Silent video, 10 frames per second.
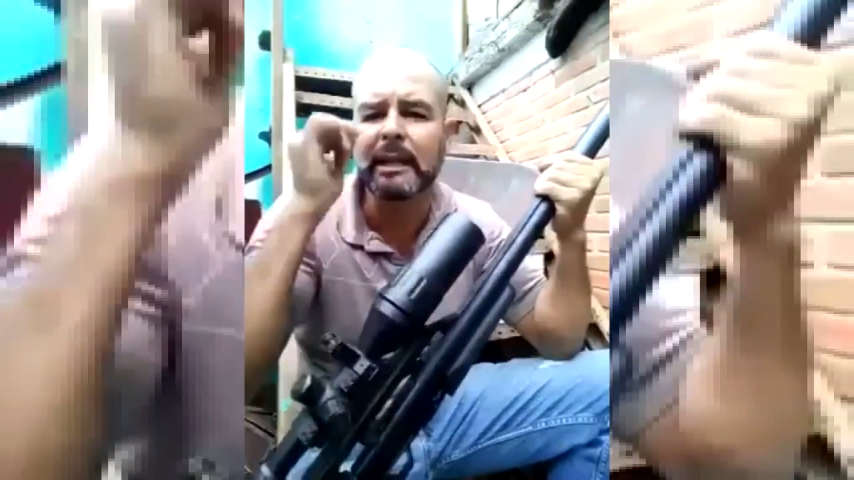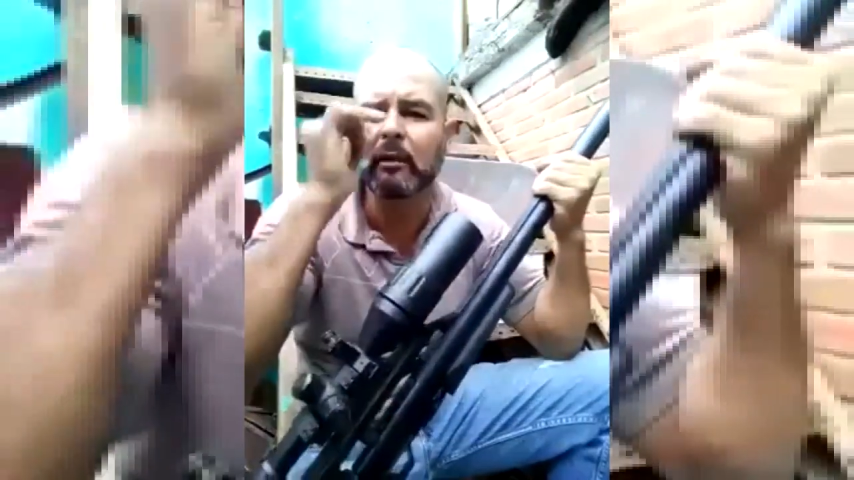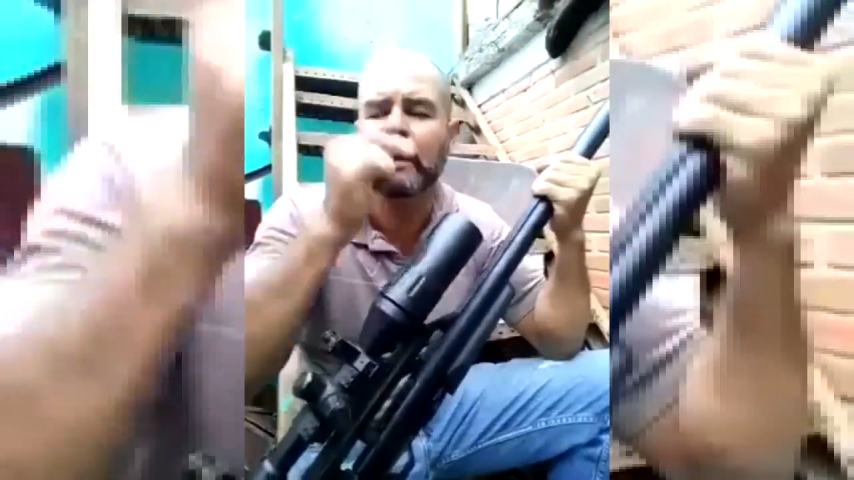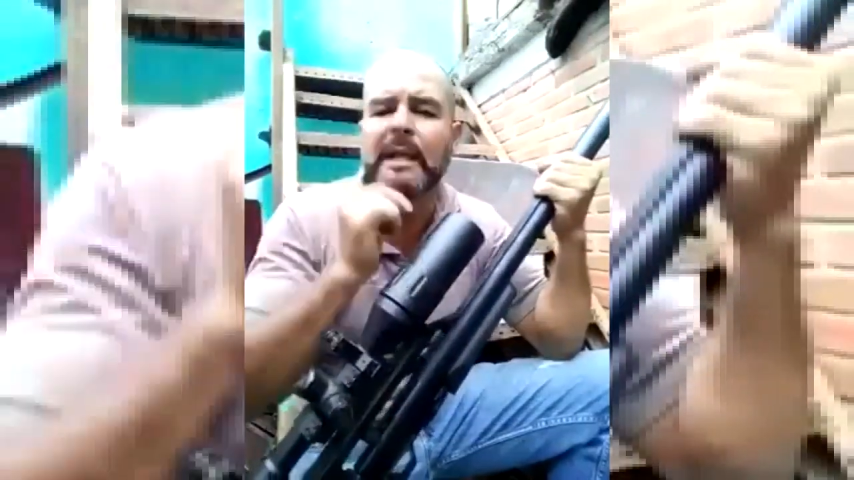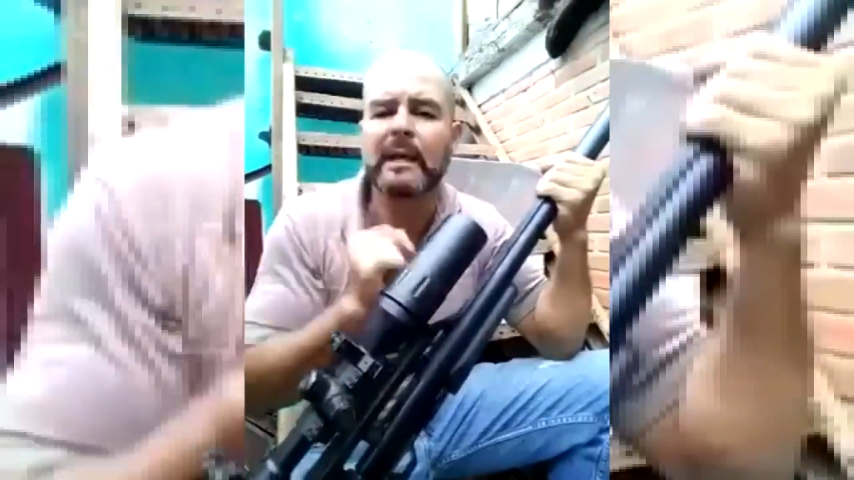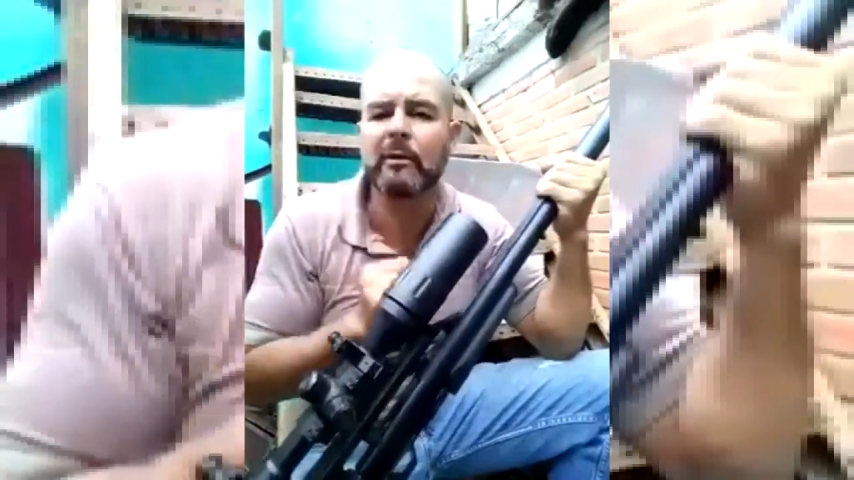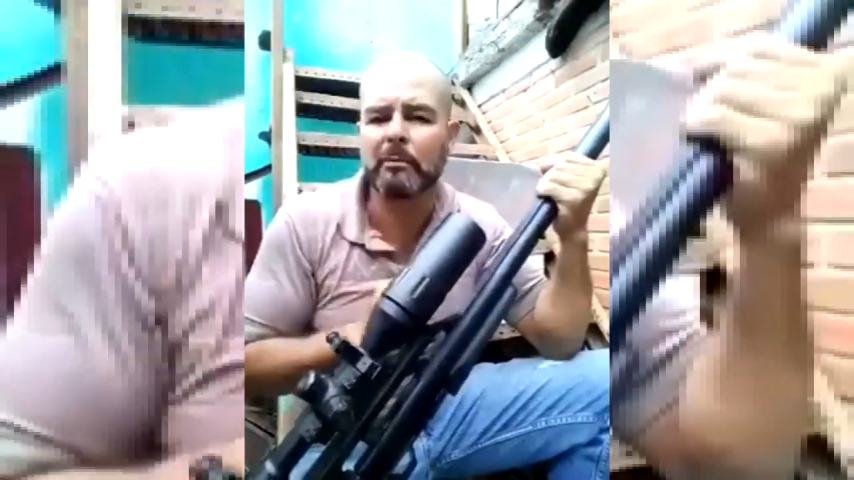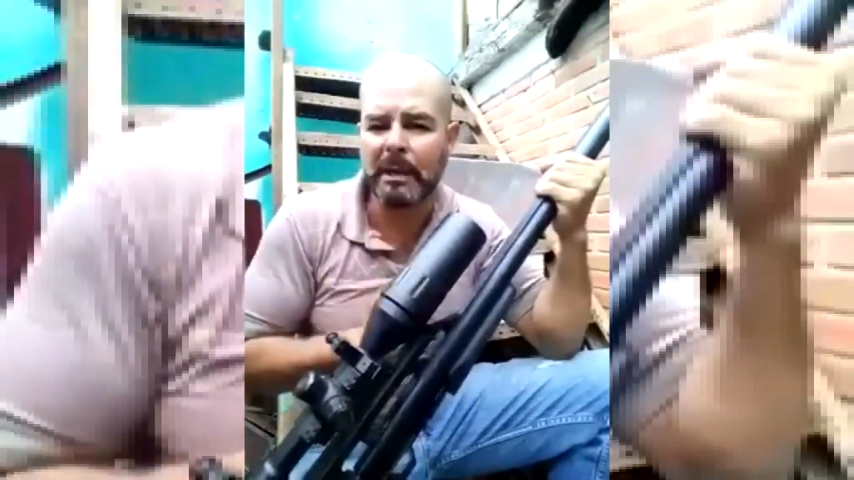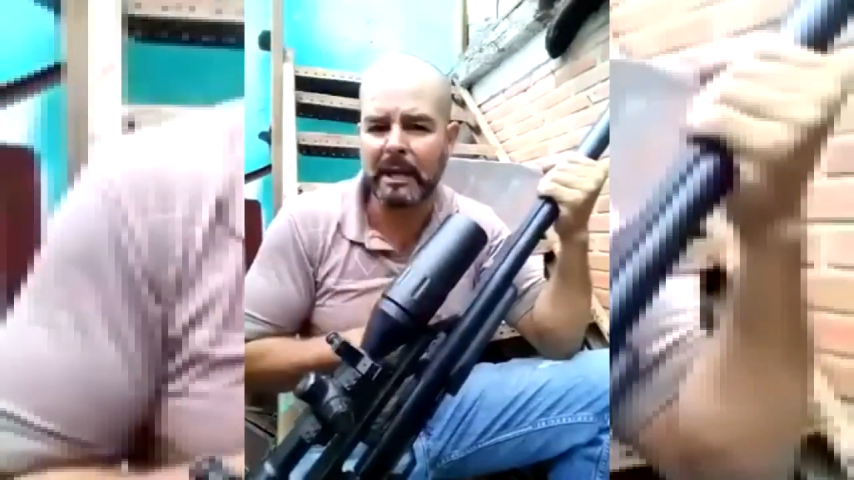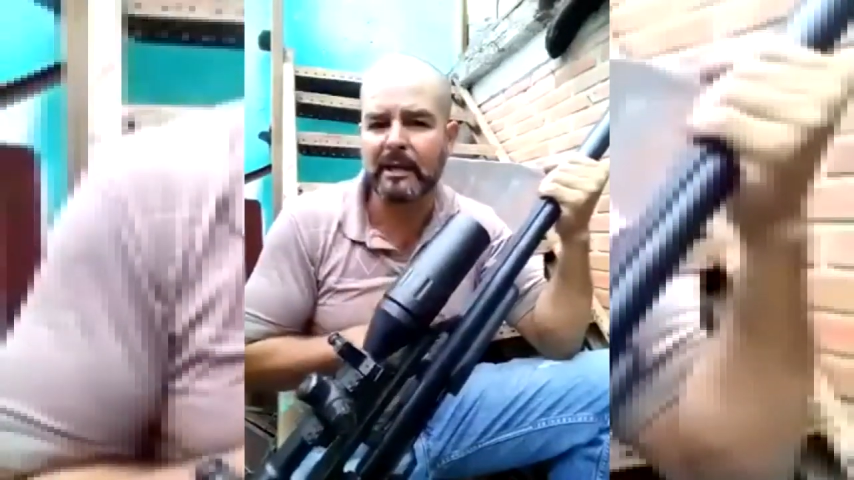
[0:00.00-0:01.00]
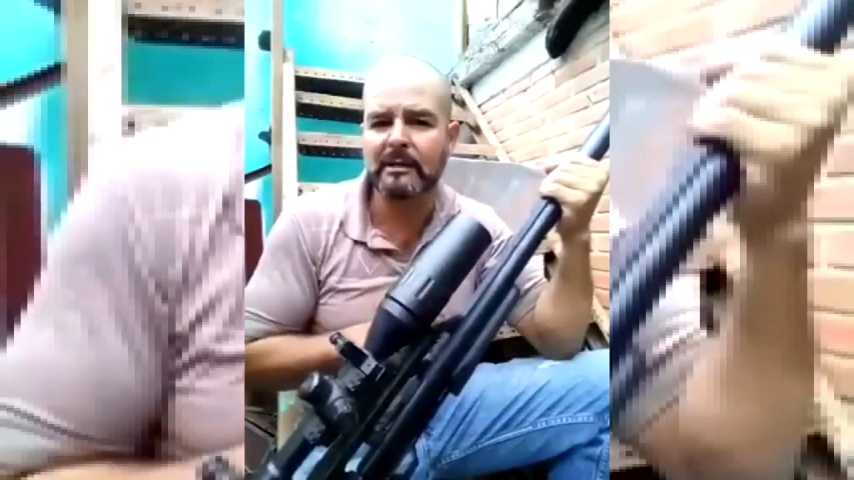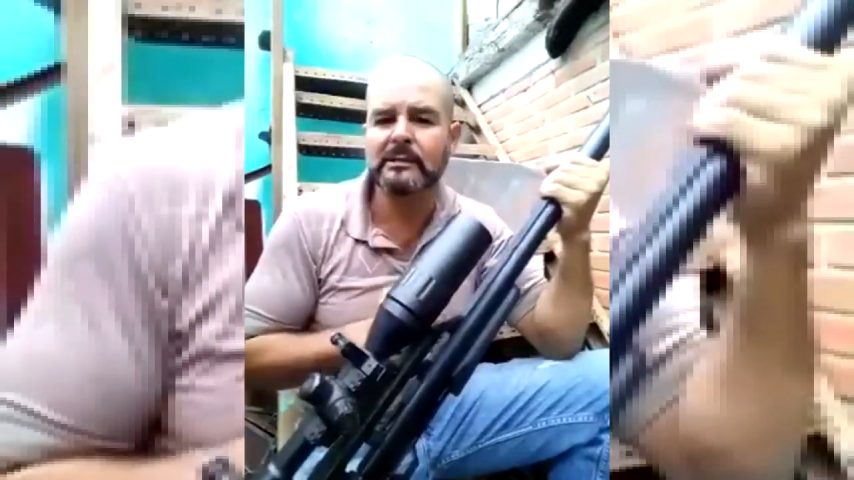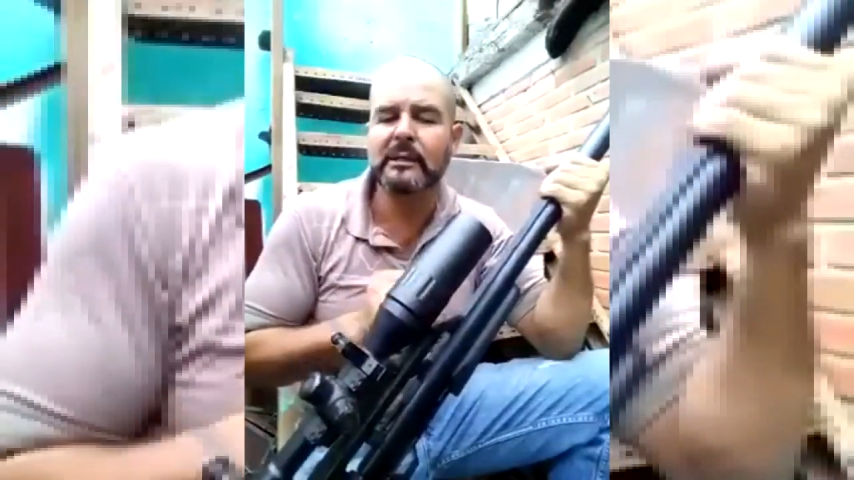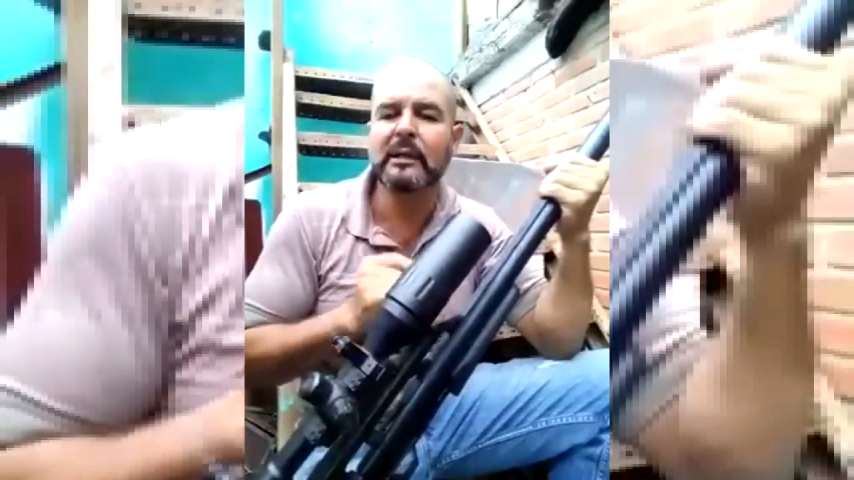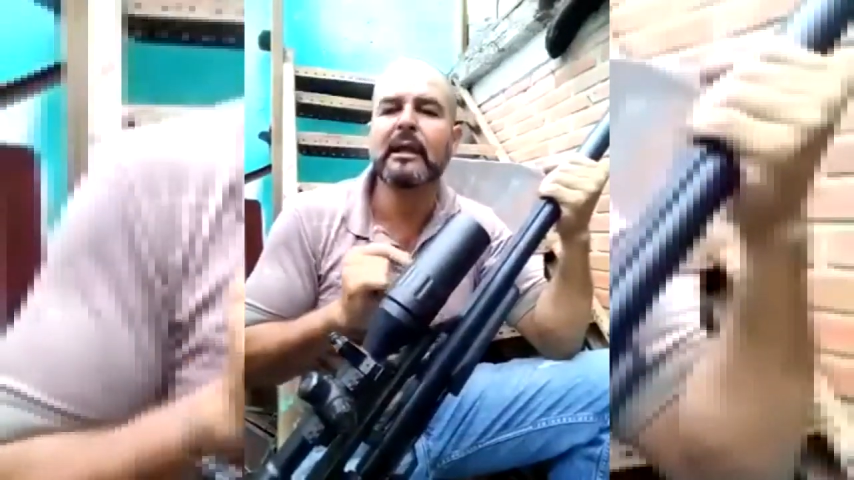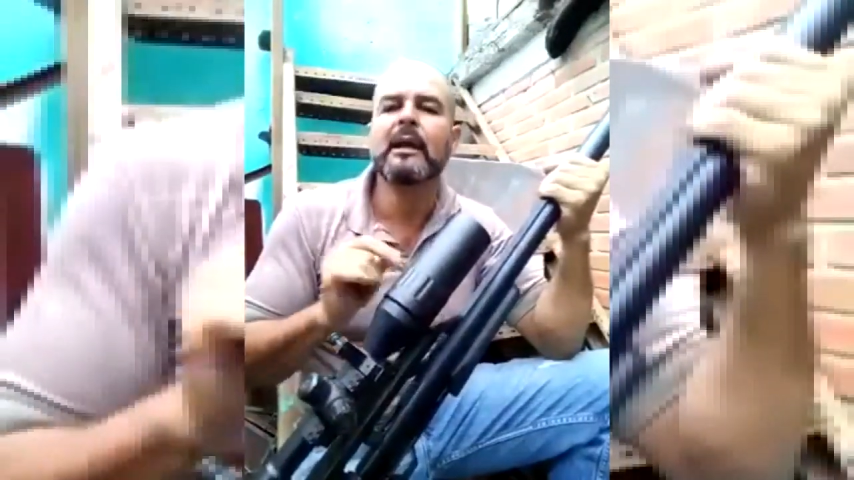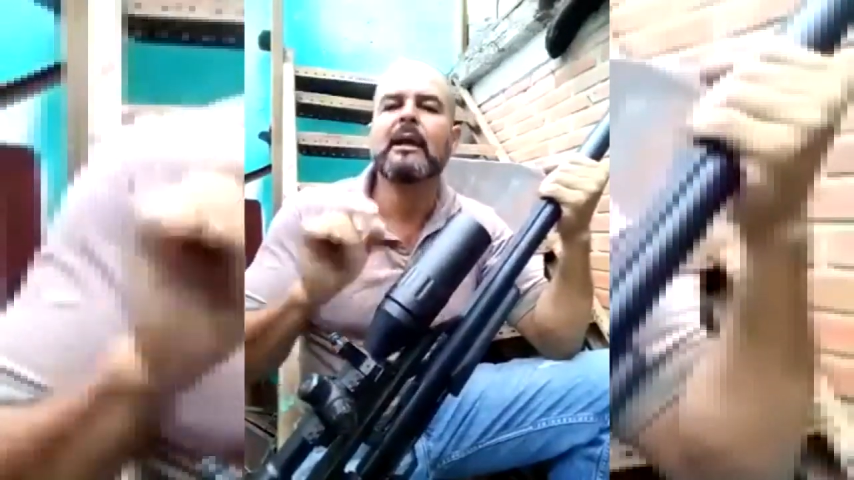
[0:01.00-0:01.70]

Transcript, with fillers: que lo vayan a golpear. ¿Sí?